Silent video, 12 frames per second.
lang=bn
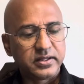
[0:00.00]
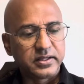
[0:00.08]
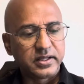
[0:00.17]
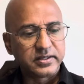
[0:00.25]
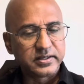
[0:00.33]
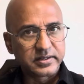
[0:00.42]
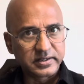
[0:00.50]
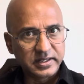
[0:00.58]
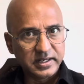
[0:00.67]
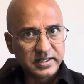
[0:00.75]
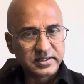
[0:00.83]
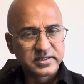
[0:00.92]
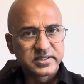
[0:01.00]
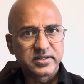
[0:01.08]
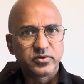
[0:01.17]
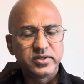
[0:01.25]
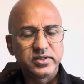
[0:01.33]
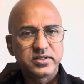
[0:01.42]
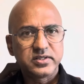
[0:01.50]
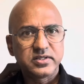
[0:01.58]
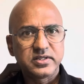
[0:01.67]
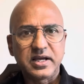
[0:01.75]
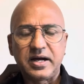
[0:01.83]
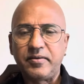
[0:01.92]
তাদের রিয়েলাইজেশন হয়েছে
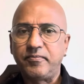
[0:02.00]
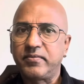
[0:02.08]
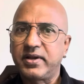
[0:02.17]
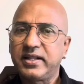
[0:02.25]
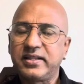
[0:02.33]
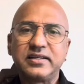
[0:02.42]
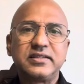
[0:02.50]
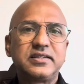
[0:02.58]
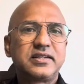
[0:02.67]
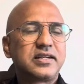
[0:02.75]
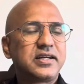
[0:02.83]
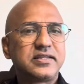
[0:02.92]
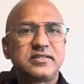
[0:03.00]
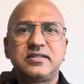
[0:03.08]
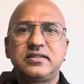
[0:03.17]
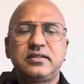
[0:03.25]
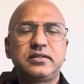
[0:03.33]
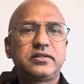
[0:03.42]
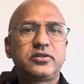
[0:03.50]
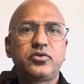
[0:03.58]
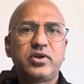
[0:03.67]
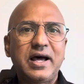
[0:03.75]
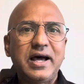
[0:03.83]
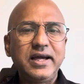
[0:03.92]
যে আমরা দেশের রাজনীতিতে তো
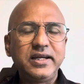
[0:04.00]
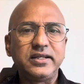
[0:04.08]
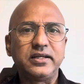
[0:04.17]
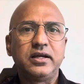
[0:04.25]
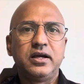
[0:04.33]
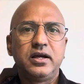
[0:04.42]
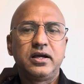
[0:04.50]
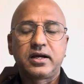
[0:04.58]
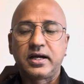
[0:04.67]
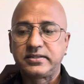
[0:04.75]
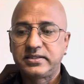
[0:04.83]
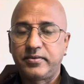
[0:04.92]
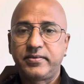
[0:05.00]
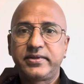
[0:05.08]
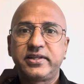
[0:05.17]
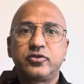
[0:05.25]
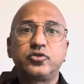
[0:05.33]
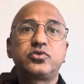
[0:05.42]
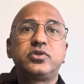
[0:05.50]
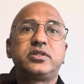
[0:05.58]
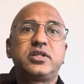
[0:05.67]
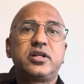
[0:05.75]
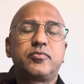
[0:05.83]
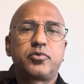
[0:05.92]
নাই কাজে আমাদের
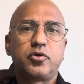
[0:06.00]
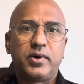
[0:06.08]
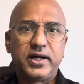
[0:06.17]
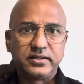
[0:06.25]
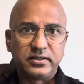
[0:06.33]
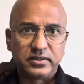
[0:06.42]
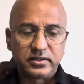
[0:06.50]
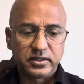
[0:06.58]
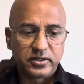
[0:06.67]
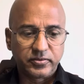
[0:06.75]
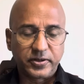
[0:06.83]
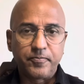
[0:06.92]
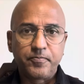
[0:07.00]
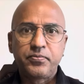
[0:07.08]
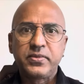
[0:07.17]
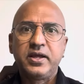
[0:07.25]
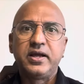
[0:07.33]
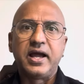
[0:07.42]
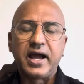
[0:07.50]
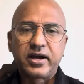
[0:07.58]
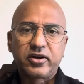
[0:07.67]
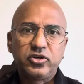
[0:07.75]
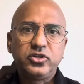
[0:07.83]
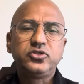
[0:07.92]
অস্তিত্বের প্রমাণ দিতে হবে
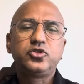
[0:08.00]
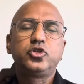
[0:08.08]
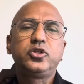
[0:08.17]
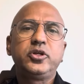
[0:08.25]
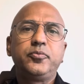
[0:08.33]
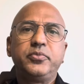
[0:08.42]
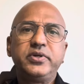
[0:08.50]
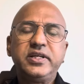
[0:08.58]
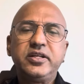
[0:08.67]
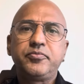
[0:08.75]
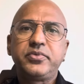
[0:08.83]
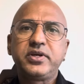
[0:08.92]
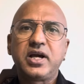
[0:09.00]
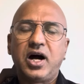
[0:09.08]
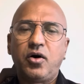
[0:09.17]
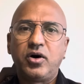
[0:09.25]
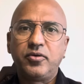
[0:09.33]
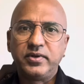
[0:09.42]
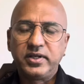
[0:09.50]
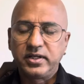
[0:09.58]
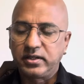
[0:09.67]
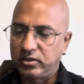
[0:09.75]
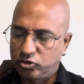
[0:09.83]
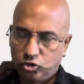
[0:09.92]
এখন যদি বিএনপি আওয়ামী
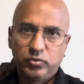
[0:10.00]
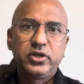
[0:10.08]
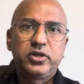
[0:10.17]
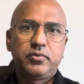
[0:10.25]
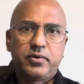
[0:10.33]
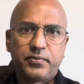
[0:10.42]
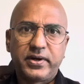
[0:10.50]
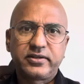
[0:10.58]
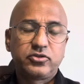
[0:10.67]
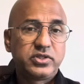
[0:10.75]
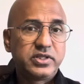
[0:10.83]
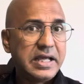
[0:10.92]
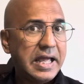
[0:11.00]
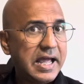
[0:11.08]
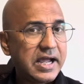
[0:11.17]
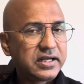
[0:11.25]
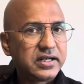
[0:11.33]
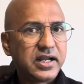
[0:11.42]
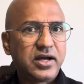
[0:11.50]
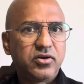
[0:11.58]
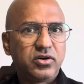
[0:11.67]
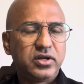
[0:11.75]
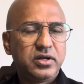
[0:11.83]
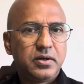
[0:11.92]
লীগ সময়ের ব্যাপার যদি এক না
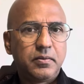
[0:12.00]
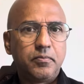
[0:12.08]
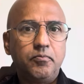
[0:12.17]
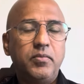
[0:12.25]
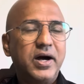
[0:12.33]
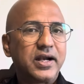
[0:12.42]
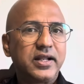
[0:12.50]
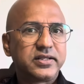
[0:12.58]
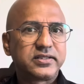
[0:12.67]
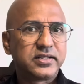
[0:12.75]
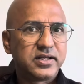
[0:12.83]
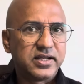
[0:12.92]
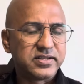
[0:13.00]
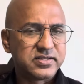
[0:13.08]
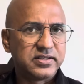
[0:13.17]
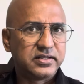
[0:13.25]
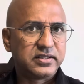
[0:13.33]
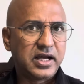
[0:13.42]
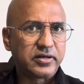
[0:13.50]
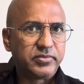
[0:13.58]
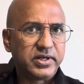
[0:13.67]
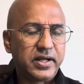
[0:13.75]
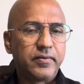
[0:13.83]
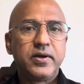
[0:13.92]
হয় বাংলাদেশের রাজনীতি থাকবে না